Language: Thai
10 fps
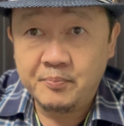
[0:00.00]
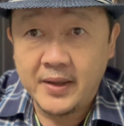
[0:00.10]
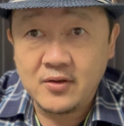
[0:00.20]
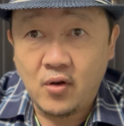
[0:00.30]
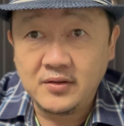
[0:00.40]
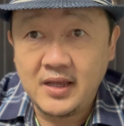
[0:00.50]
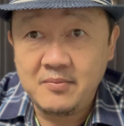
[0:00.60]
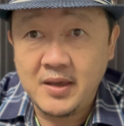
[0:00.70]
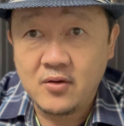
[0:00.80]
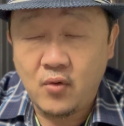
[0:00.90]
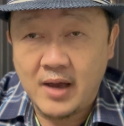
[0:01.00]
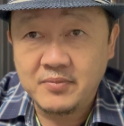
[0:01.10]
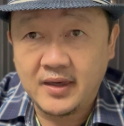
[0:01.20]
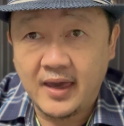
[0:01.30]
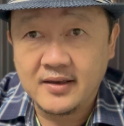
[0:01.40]
เป็นคนที่มีความ
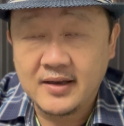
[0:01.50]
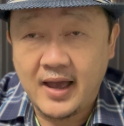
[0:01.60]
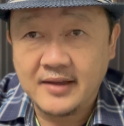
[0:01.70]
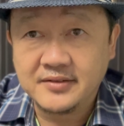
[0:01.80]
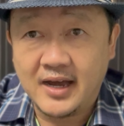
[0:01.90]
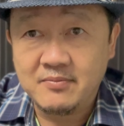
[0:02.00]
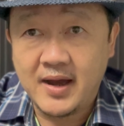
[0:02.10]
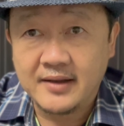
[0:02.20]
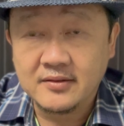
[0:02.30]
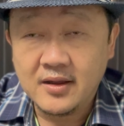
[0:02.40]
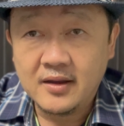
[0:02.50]
เก่งกล้าสามารถ